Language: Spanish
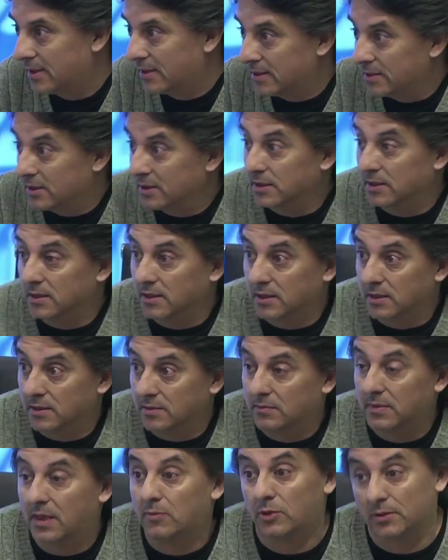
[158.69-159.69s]

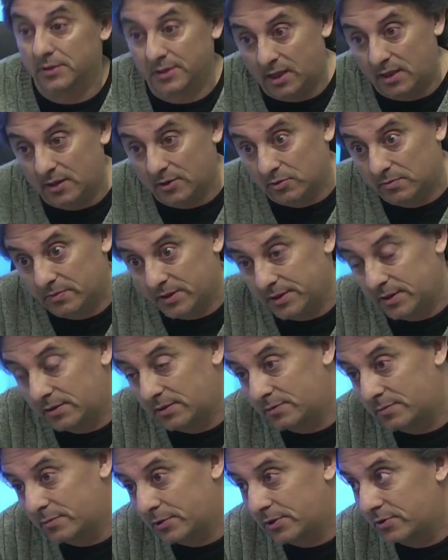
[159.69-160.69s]
Y vamos a estar
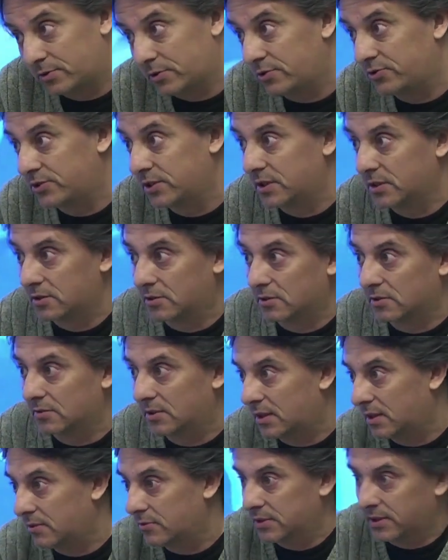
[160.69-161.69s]
acompañados por otros chicos que
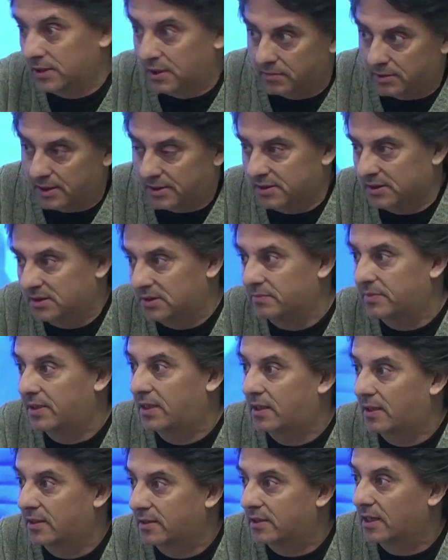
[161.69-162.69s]
van a venir a
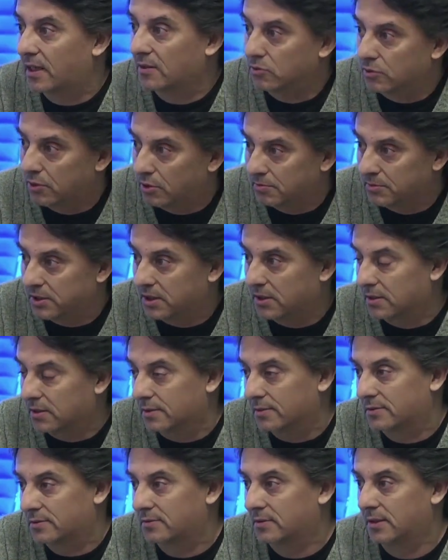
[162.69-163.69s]
participar de algunos
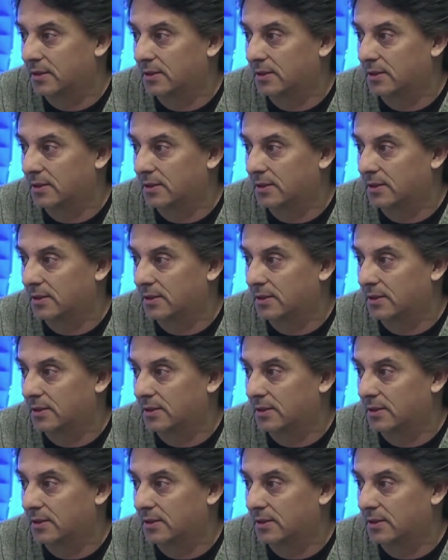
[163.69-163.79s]
micros.